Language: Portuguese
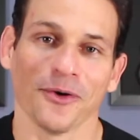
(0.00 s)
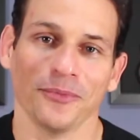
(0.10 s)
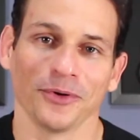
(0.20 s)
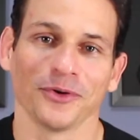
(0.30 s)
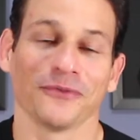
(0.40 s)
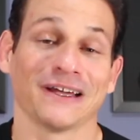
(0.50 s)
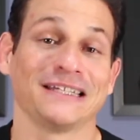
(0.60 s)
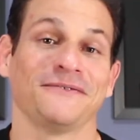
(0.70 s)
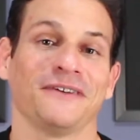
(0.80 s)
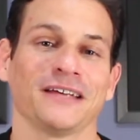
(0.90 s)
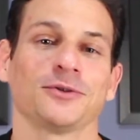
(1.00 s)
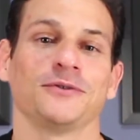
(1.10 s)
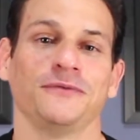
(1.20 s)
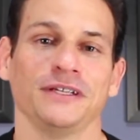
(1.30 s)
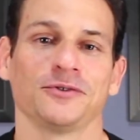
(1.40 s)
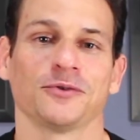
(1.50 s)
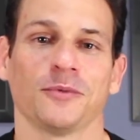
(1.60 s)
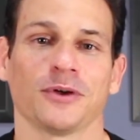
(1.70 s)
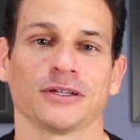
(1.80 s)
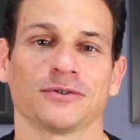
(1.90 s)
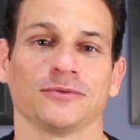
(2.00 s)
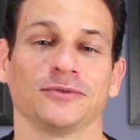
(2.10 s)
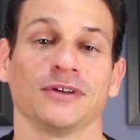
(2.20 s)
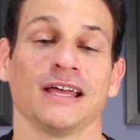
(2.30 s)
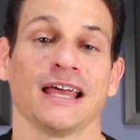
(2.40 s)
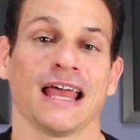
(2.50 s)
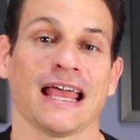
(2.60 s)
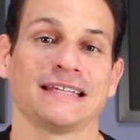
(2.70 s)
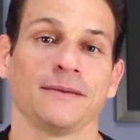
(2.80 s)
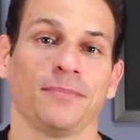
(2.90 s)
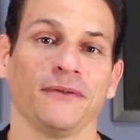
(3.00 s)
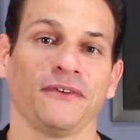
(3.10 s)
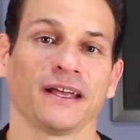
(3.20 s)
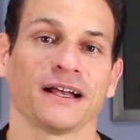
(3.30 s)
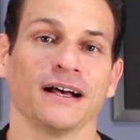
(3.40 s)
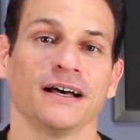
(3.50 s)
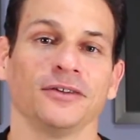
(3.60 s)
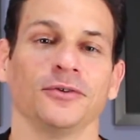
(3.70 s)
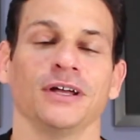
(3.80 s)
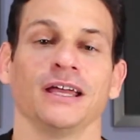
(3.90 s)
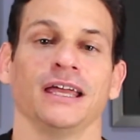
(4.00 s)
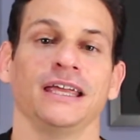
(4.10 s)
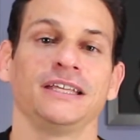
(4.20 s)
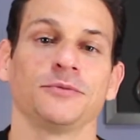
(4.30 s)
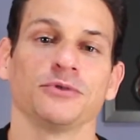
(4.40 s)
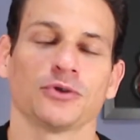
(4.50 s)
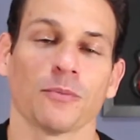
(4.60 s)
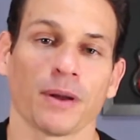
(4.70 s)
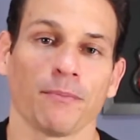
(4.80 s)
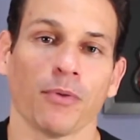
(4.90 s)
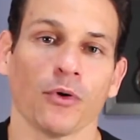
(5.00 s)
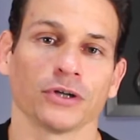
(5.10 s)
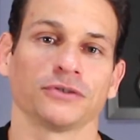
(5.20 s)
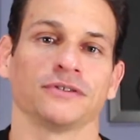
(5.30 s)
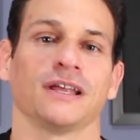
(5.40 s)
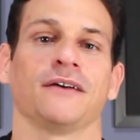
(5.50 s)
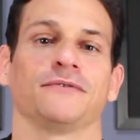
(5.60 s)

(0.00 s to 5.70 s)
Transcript: o Bruno faz diversos vídeos sobre o assunto exemplificando ritmos sobrepostos, né?